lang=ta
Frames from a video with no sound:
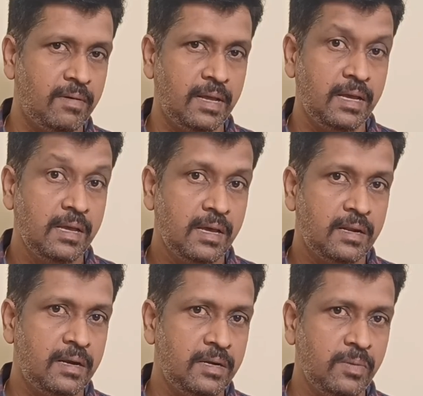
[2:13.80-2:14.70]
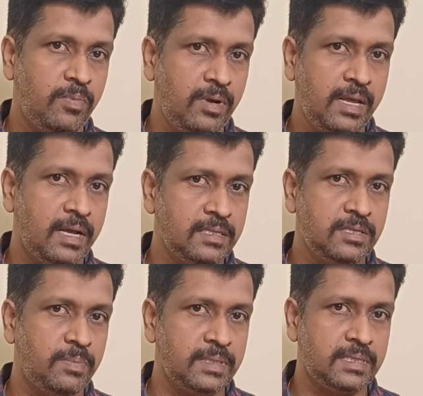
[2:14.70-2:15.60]
எவ்வளோ ரெண்டு புள்ளி
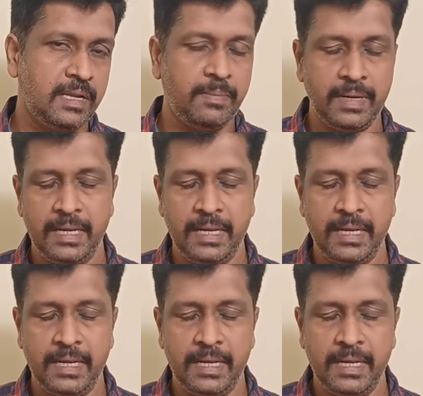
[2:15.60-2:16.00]
அஞ்சு பர்சன்ட் அப்போ